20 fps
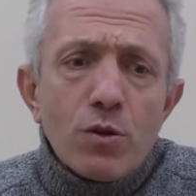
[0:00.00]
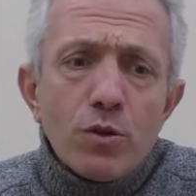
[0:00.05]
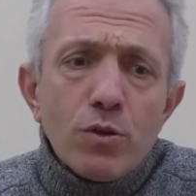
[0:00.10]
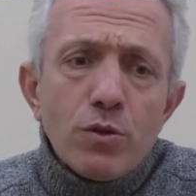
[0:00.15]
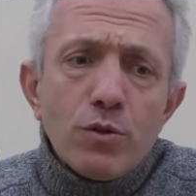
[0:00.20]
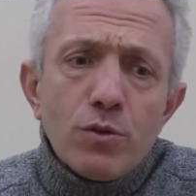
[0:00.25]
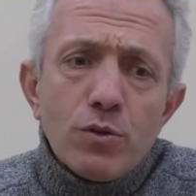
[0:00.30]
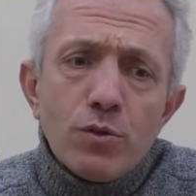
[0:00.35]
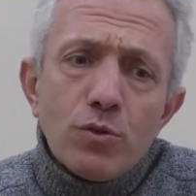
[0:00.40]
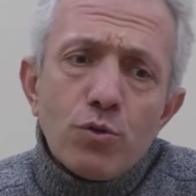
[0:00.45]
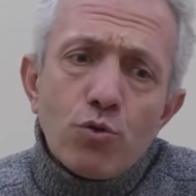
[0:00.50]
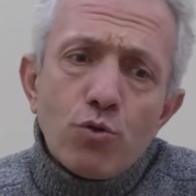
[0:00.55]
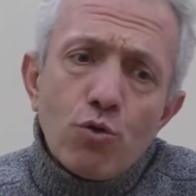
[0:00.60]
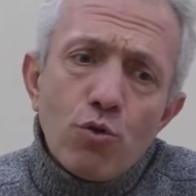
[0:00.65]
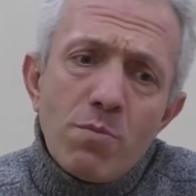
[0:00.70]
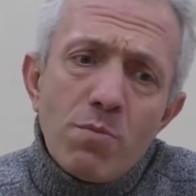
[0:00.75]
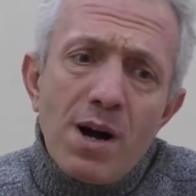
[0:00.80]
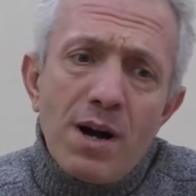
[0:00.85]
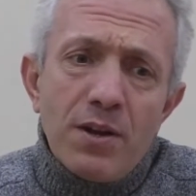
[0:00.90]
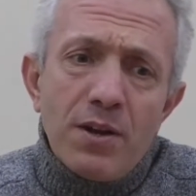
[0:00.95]
e,
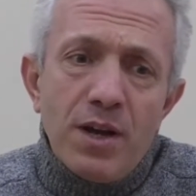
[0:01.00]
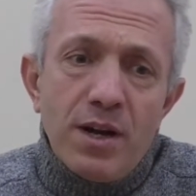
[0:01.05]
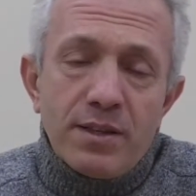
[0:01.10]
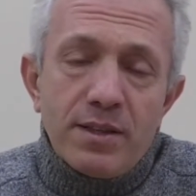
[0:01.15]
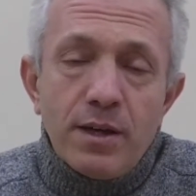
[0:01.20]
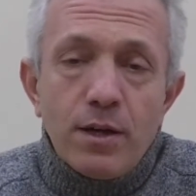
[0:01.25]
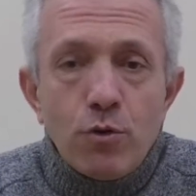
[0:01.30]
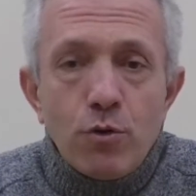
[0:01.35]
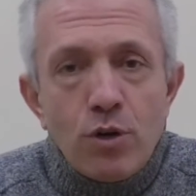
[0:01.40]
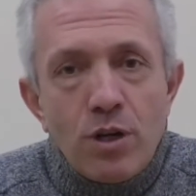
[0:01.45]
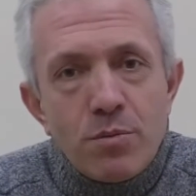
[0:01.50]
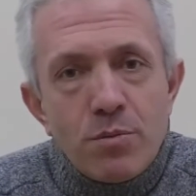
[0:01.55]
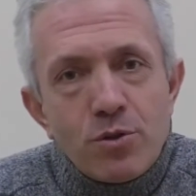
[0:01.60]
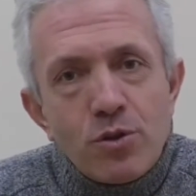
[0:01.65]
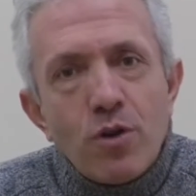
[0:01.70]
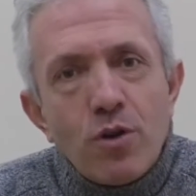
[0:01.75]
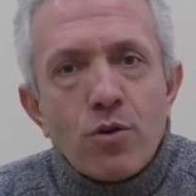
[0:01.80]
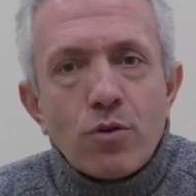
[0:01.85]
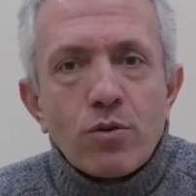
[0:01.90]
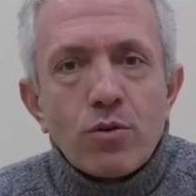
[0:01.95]
şu manada öyle bir
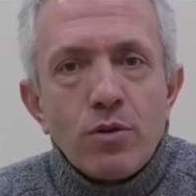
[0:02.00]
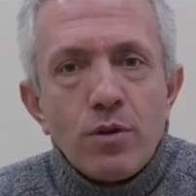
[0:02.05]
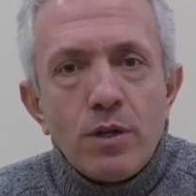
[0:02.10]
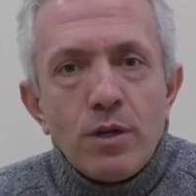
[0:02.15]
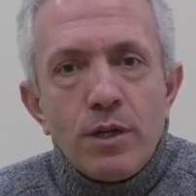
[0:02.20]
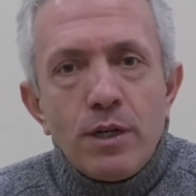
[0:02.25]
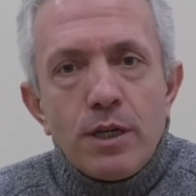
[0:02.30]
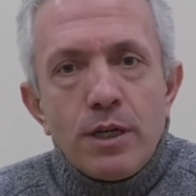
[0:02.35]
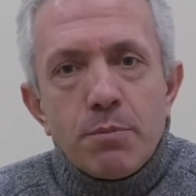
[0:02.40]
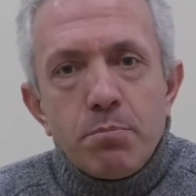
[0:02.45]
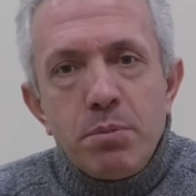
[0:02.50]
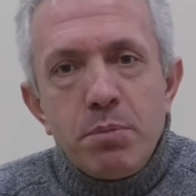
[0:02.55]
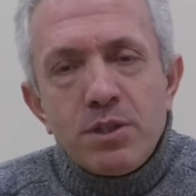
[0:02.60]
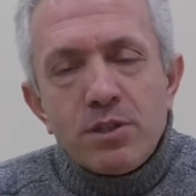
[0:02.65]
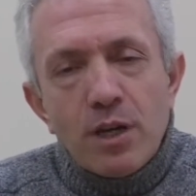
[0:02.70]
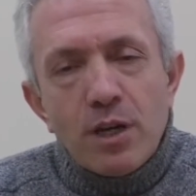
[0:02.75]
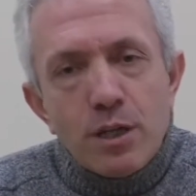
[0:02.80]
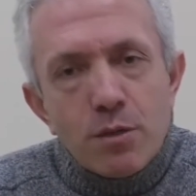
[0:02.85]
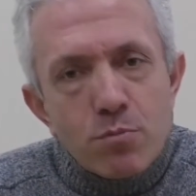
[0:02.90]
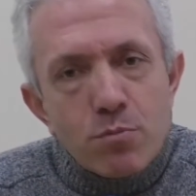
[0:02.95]
şey yok.
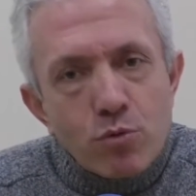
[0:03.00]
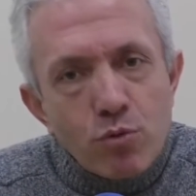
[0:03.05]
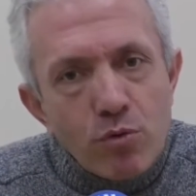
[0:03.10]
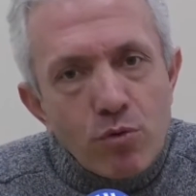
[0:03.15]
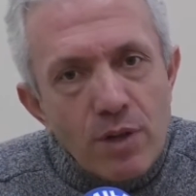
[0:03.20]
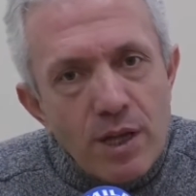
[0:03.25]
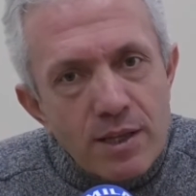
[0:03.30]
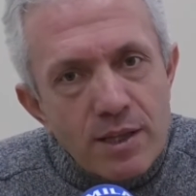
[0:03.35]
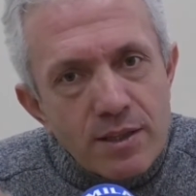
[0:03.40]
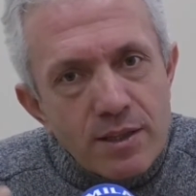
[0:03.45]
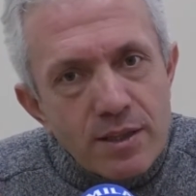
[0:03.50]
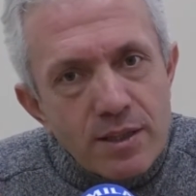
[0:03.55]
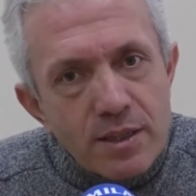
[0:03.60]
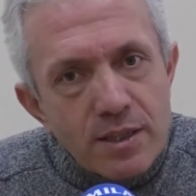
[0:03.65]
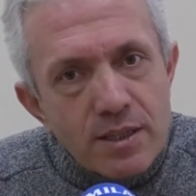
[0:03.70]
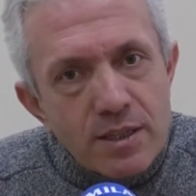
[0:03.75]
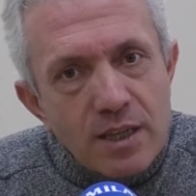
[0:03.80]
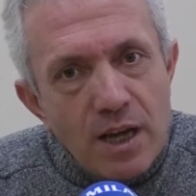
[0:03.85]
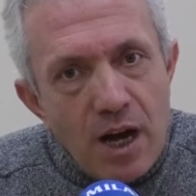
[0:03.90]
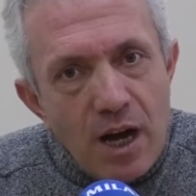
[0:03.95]
Bir tanım
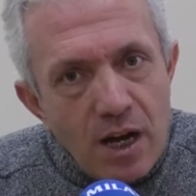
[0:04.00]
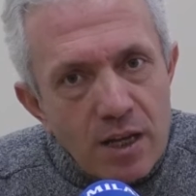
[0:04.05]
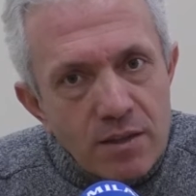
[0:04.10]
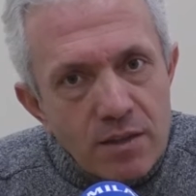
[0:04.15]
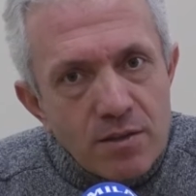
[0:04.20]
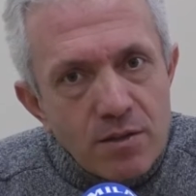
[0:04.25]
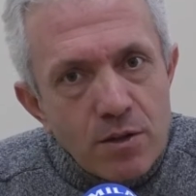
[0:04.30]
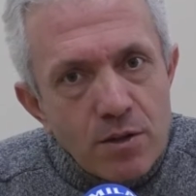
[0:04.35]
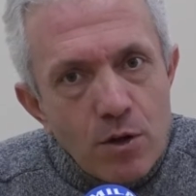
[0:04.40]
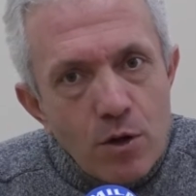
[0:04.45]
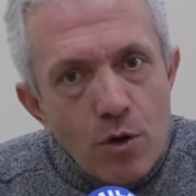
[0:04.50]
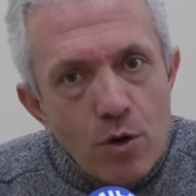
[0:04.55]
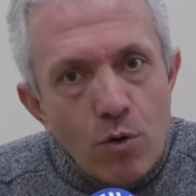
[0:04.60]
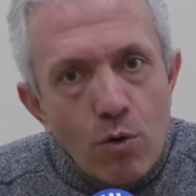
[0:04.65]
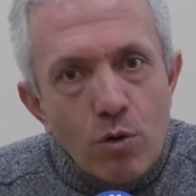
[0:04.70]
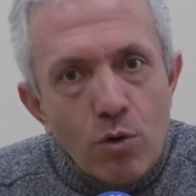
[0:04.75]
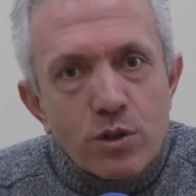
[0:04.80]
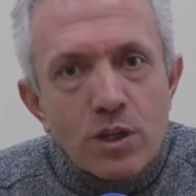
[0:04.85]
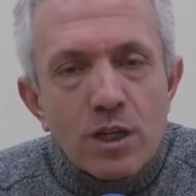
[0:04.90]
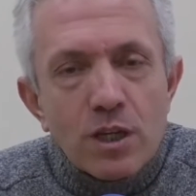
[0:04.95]
kullandığınız an
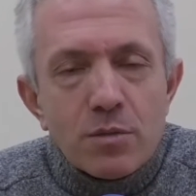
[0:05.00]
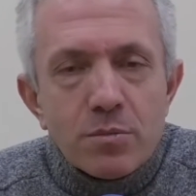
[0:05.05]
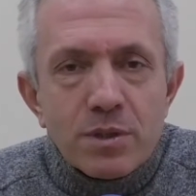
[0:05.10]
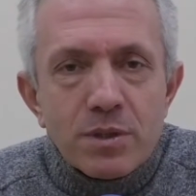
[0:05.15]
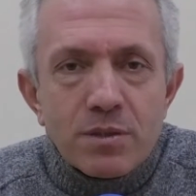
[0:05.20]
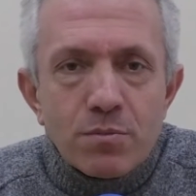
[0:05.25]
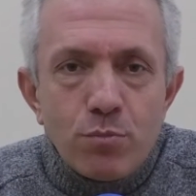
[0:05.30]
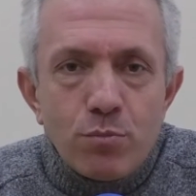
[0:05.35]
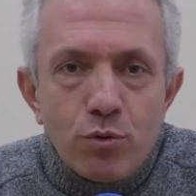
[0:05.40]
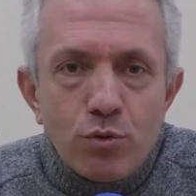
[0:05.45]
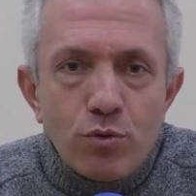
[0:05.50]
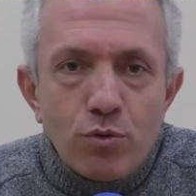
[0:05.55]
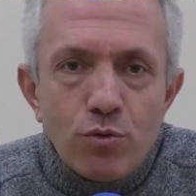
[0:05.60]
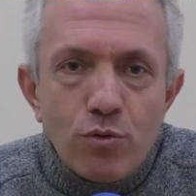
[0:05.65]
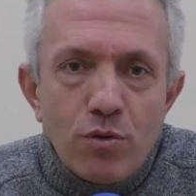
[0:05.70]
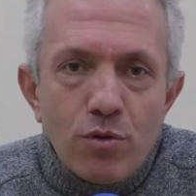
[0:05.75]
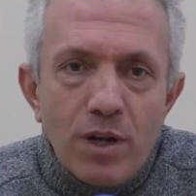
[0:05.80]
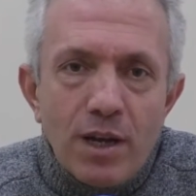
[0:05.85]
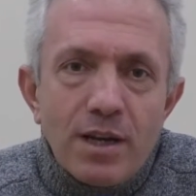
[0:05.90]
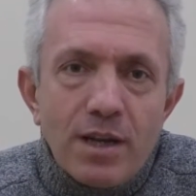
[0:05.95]
o tanımın
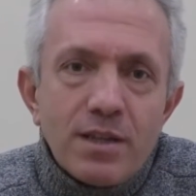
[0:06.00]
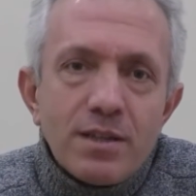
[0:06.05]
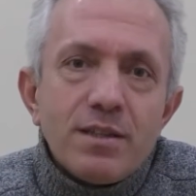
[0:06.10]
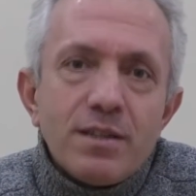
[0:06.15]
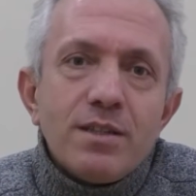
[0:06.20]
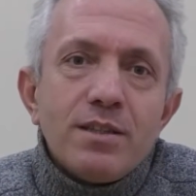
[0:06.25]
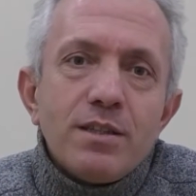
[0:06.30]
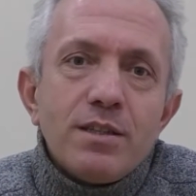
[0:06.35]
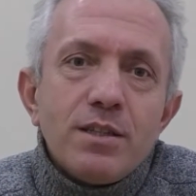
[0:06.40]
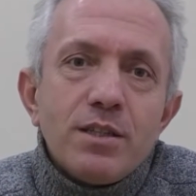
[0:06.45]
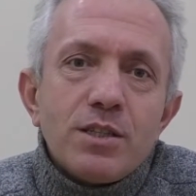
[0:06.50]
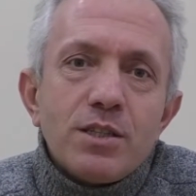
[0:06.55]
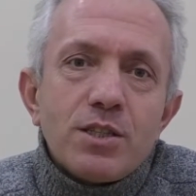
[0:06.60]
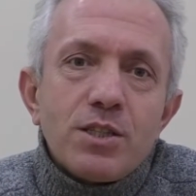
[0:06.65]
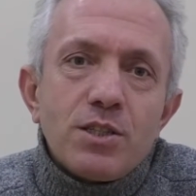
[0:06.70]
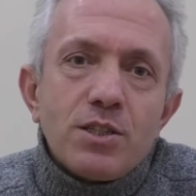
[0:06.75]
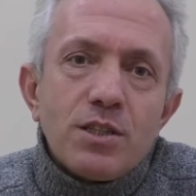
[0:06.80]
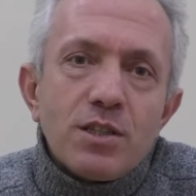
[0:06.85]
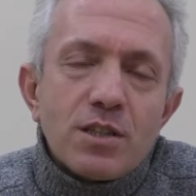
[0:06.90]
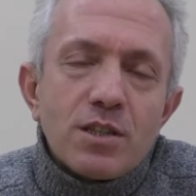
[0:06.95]
bütünüyle e,
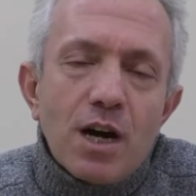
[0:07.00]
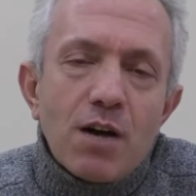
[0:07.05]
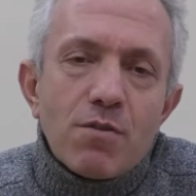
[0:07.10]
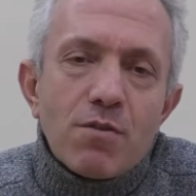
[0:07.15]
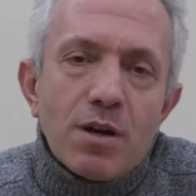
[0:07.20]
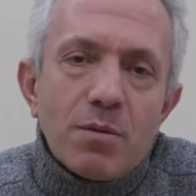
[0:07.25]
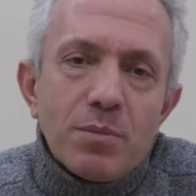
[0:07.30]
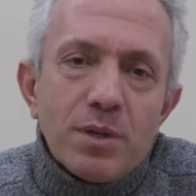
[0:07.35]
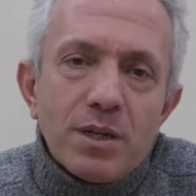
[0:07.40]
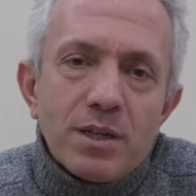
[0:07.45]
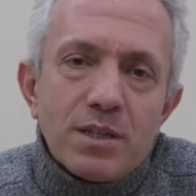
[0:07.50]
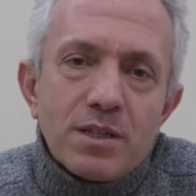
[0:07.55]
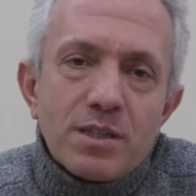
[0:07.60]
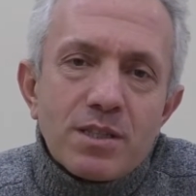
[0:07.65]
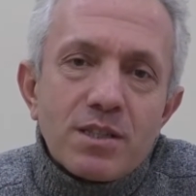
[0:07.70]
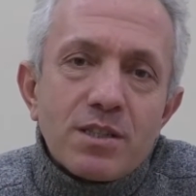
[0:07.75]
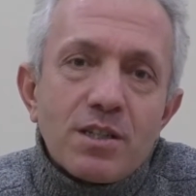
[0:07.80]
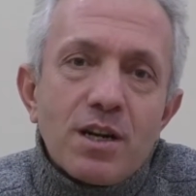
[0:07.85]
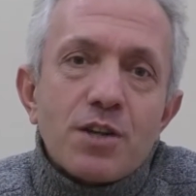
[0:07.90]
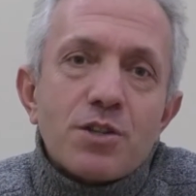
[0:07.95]
sizin
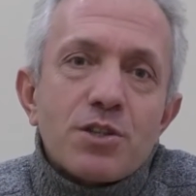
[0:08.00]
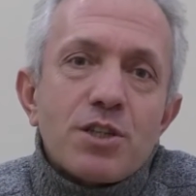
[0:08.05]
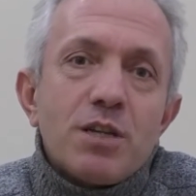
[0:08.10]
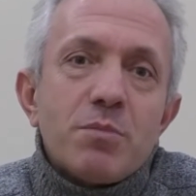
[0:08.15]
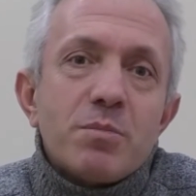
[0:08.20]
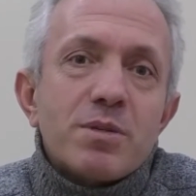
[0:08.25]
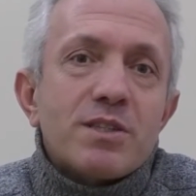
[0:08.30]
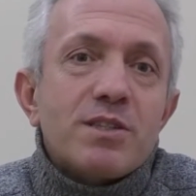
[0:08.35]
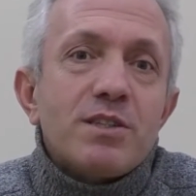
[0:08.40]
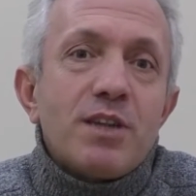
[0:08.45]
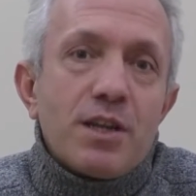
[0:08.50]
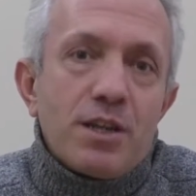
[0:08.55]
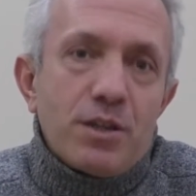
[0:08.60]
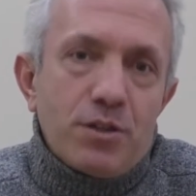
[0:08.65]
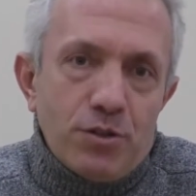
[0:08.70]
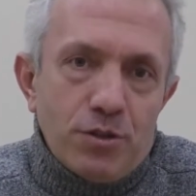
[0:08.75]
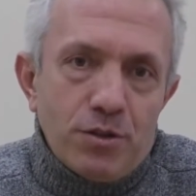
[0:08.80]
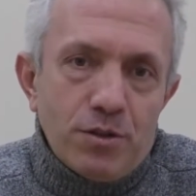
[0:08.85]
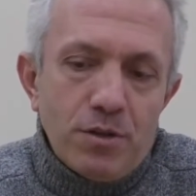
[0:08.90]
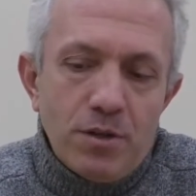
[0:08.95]
kavramlarınızı karşılaması
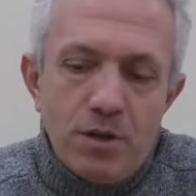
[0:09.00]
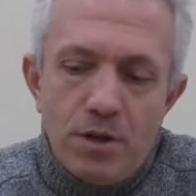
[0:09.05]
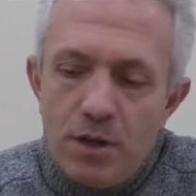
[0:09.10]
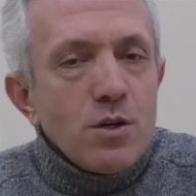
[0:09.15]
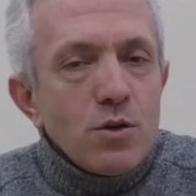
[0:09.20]
gerekir.